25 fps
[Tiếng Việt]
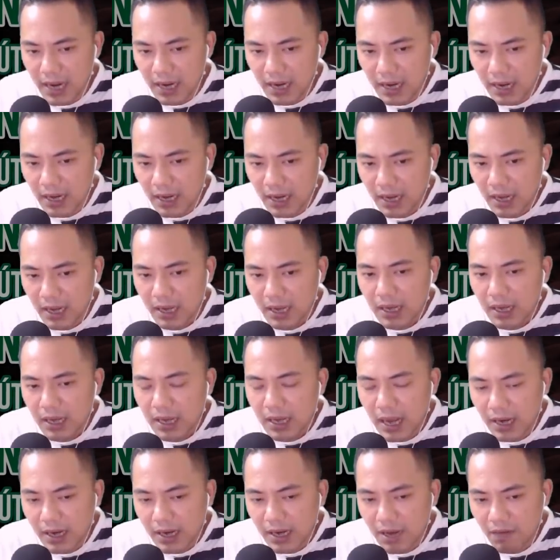Càng đi về
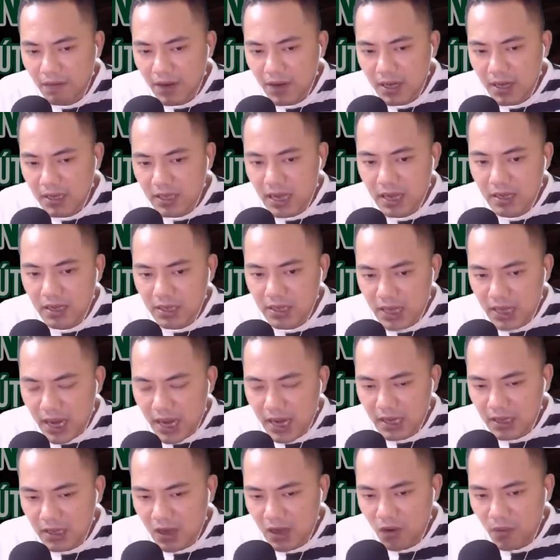rặng tre sau miếu
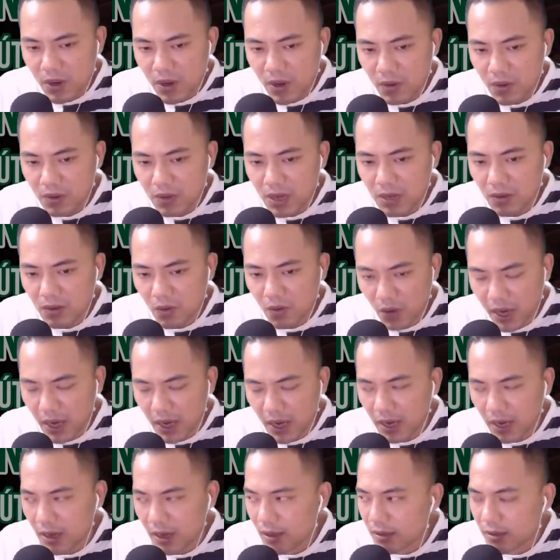Thất Quỷ, thầy
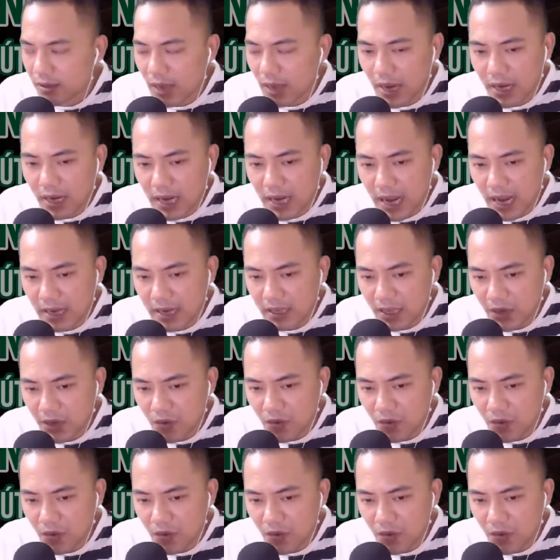càng nhíu mày.